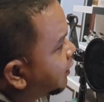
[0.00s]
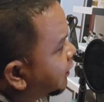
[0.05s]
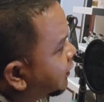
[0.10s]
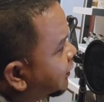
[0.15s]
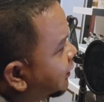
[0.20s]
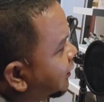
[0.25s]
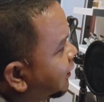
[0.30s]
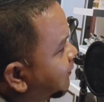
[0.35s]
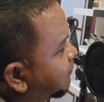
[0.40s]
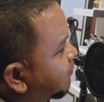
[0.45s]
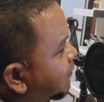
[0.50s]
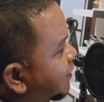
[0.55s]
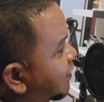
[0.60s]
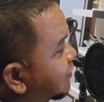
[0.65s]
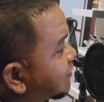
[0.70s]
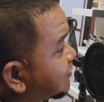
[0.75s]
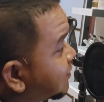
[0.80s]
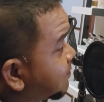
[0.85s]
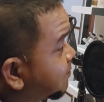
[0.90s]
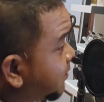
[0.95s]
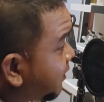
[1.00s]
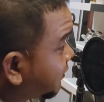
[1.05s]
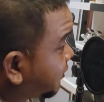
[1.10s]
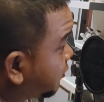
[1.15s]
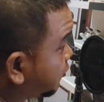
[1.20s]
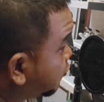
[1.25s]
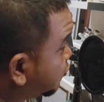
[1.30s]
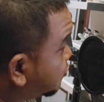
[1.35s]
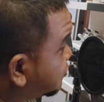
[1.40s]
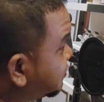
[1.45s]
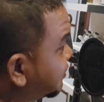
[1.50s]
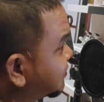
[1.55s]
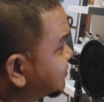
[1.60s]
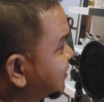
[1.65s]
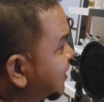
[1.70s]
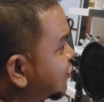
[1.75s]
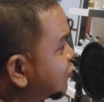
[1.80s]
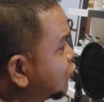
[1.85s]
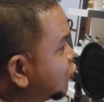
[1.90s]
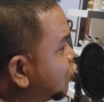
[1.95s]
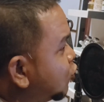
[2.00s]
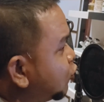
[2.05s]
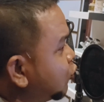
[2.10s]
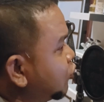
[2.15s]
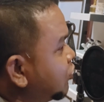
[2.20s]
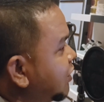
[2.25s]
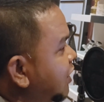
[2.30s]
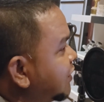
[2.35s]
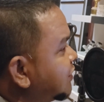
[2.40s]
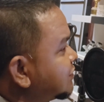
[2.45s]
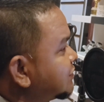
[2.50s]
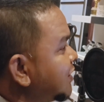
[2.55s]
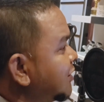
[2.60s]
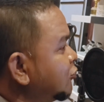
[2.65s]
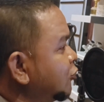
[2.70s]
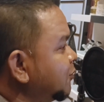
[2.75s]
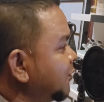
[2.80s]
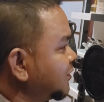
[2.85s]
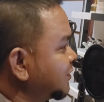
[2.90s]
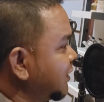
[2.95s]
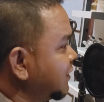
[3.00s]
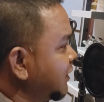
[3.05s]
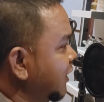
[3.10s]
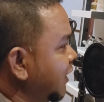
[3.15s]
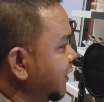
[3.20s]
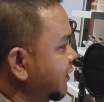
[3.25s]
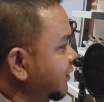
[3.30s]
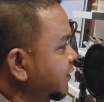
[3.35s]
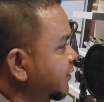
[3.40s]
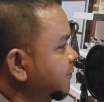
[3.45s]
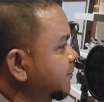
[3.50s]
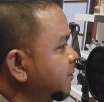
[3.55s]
Lilip sempat diuji sang guru dengan satu pertanyaan.